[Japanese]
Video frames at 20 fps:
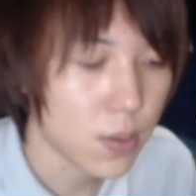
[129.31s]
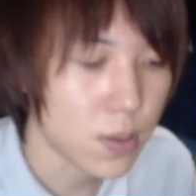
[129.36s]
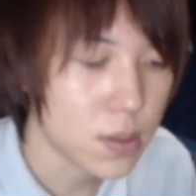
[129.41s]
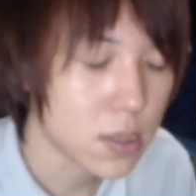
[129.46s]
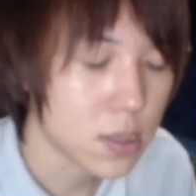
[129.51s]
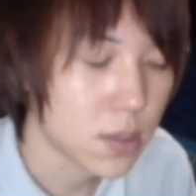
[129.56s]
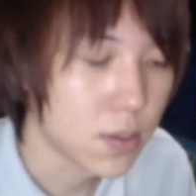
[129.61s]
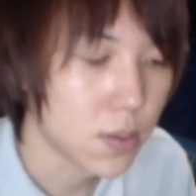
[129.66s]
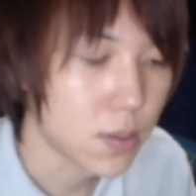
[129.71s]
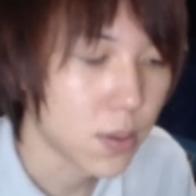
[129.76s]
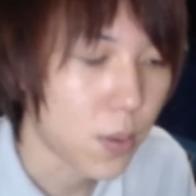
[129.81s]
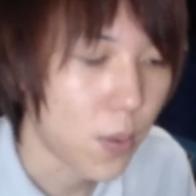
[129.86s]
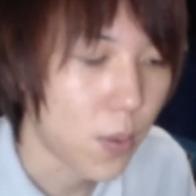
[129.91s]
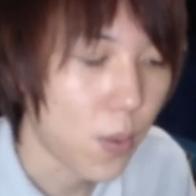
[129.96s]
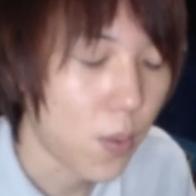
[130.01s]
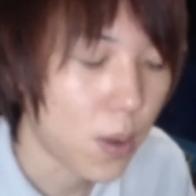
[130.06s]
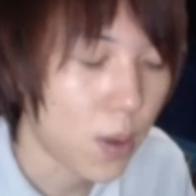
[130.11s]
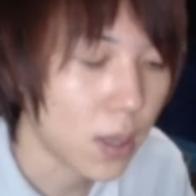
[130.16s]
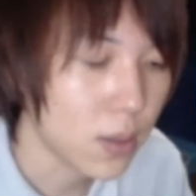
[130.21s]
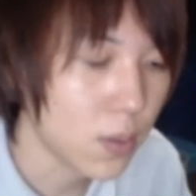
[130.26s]
否すると
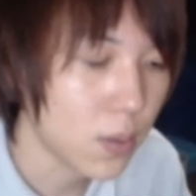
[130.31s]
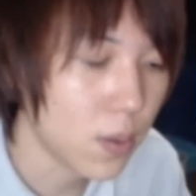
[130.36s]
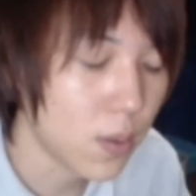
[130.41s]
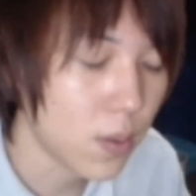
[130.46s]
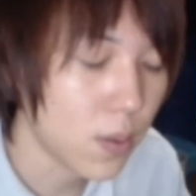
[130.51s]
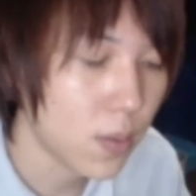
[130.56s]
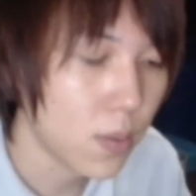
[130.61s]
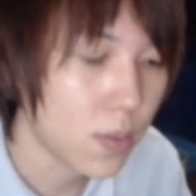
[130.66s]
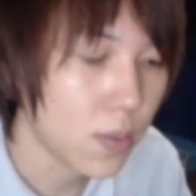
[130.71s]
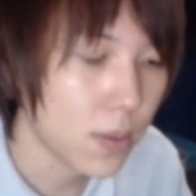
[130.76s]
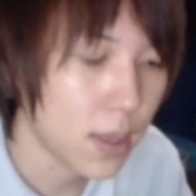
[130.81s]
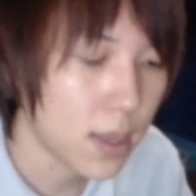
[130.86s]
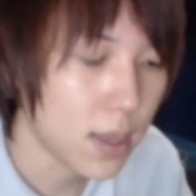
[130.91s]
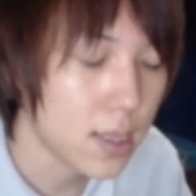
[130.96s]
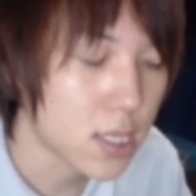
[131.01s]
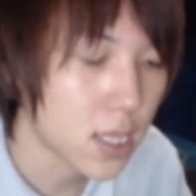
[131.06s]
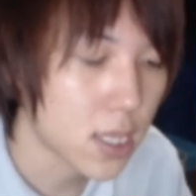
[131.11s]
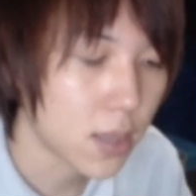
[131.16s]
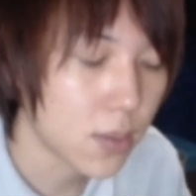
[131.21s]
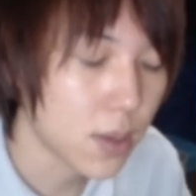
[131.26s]
他のね
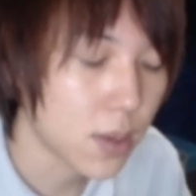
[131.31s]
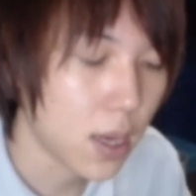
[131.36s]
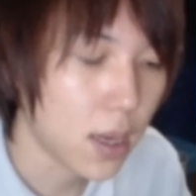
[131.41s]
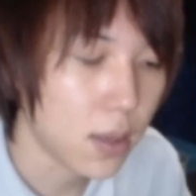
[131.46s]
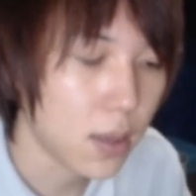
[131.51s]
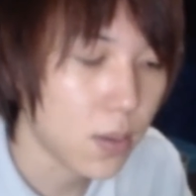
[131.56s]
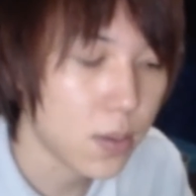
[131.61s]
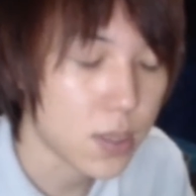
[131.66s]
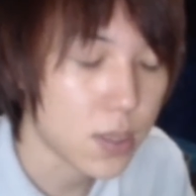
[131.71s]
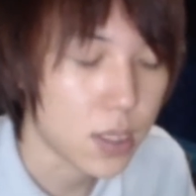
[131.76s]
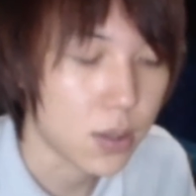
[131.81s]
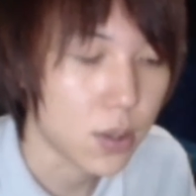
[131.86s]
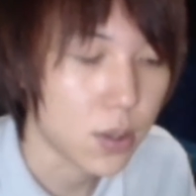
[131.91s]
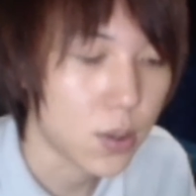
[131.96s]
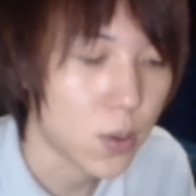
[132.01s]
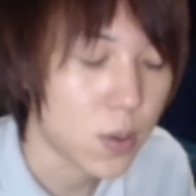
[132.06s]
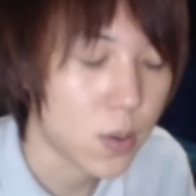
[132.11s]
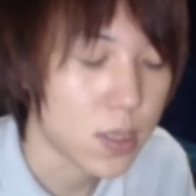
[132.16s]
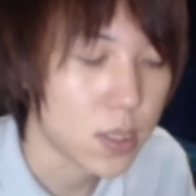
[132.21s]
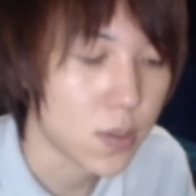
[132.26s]
下の芸能人の
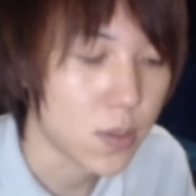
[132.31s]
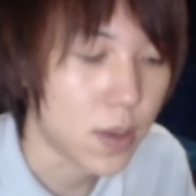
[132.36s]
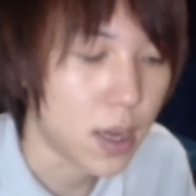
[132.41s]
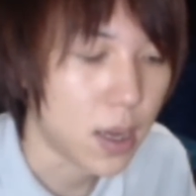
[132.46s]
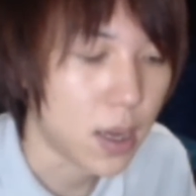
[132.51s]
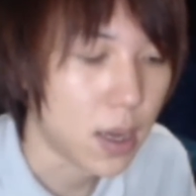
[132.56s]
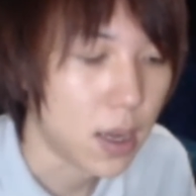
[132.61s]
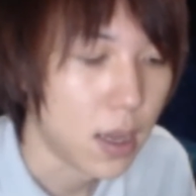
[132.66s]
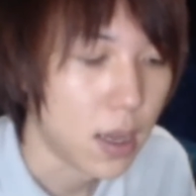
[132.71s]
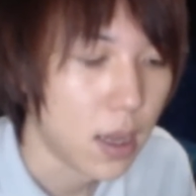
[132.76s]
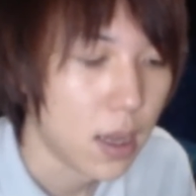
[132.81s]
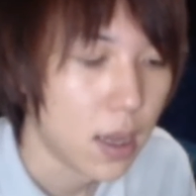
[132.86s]
人たちは、